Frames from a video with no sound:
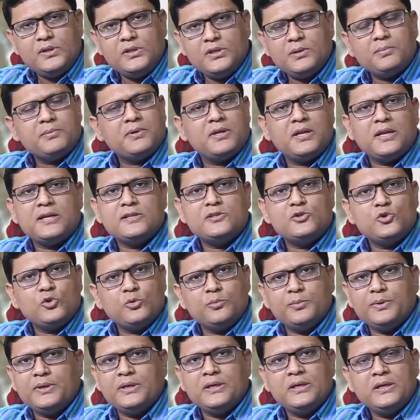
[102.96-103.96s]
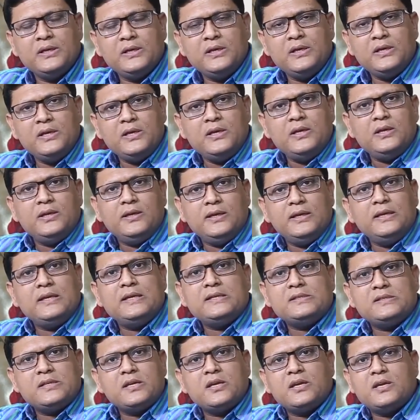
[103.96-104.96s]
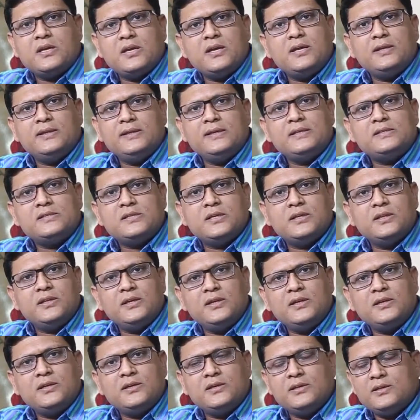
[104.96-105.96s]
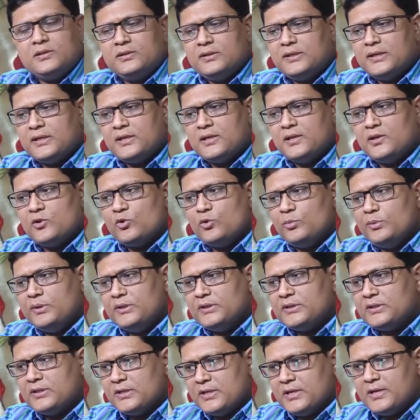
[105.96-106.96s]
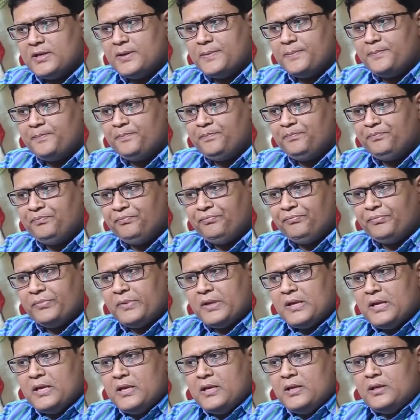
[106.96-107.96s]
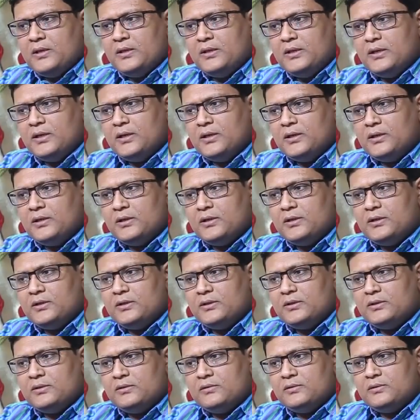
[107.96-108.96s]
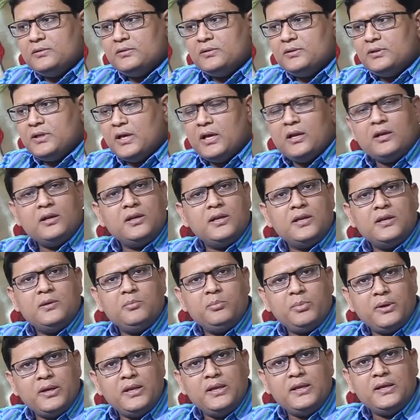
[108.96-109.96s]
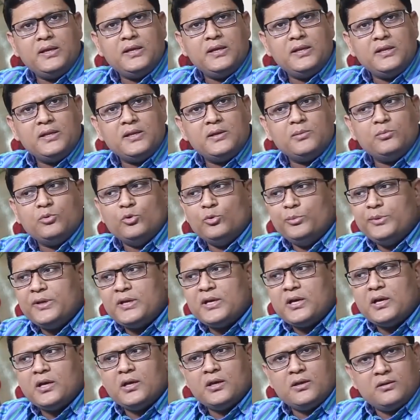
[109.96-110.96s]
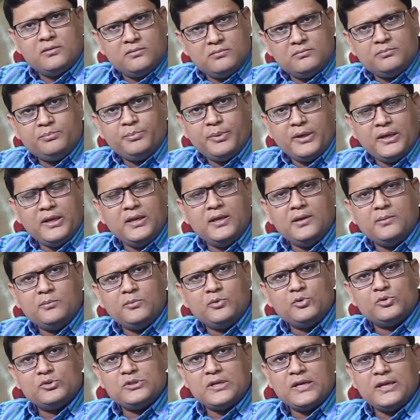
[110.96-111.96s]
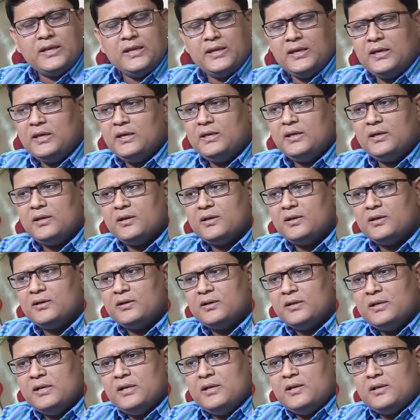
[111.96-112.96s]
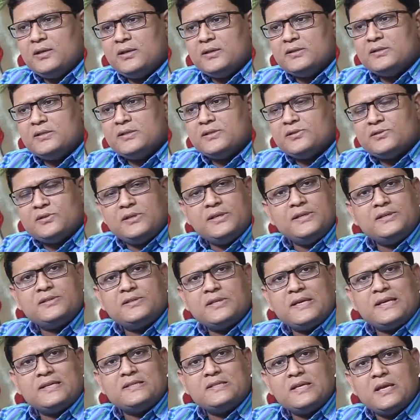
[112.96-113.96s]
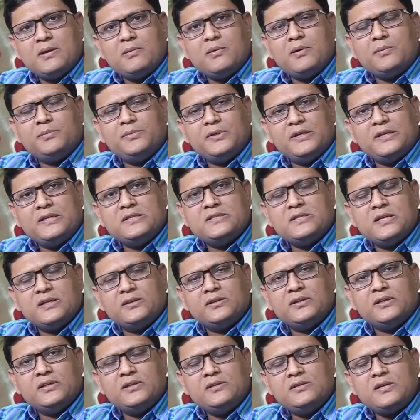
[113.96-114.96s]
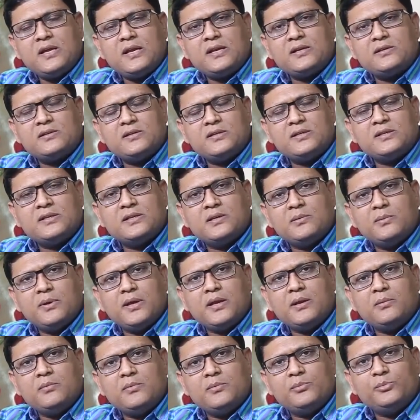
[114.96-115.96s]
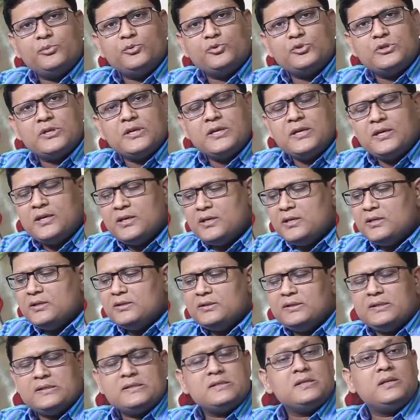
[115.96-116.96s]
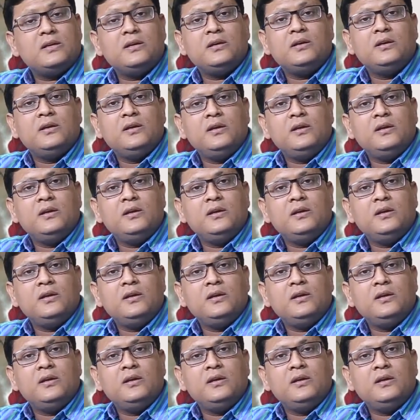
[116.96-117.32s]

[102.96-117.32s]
जबकि राज्यों में इनकी संख्या अधिक से अधिक देखने को मिलती है यह ध्यान रहे पहले कि इनकी भूमिका पहले हम लोग जानेंगे अगर किसी स्टेट्स का एग्ज़ाम आप देने जाते हैं डायरेक्टरेट के बारे में पूछें जैसा